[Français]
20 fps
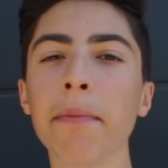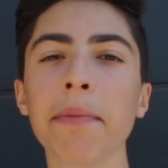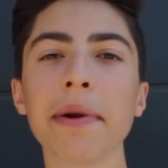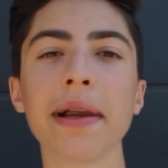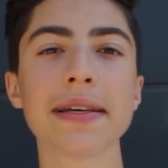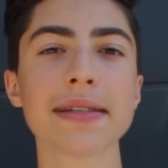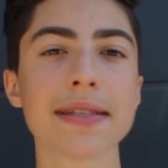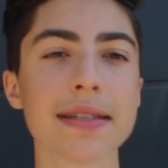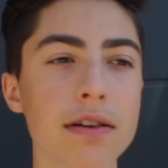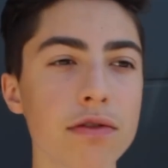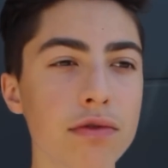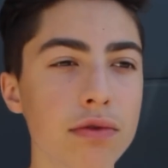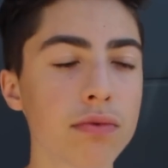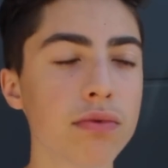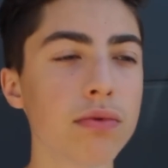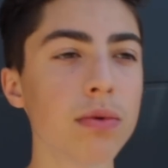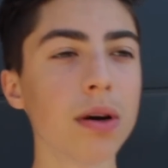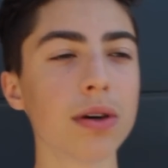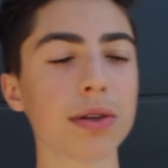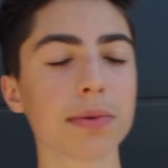me lasser Du
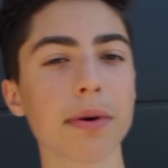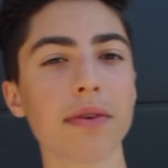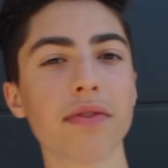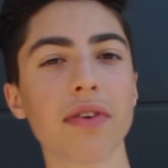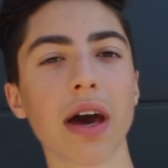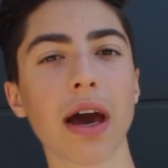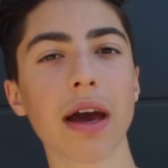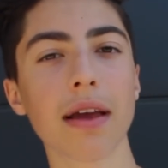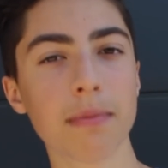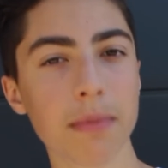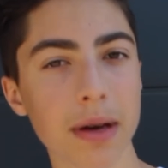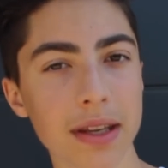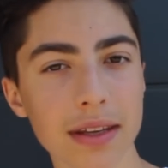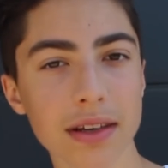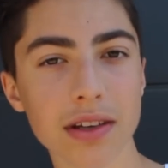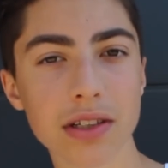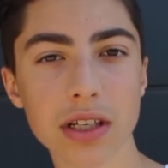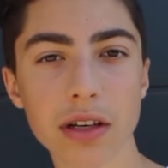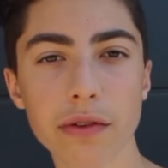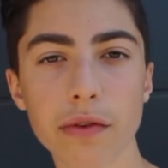coup, euh, je préférerais être
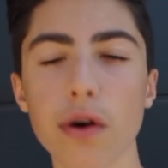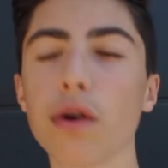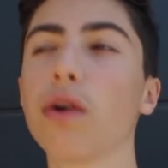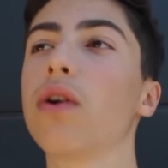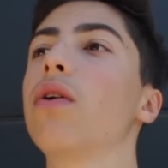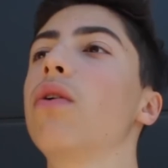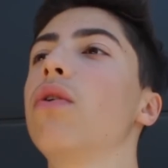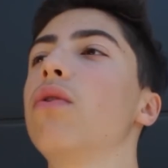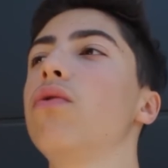mannequin chez Vogue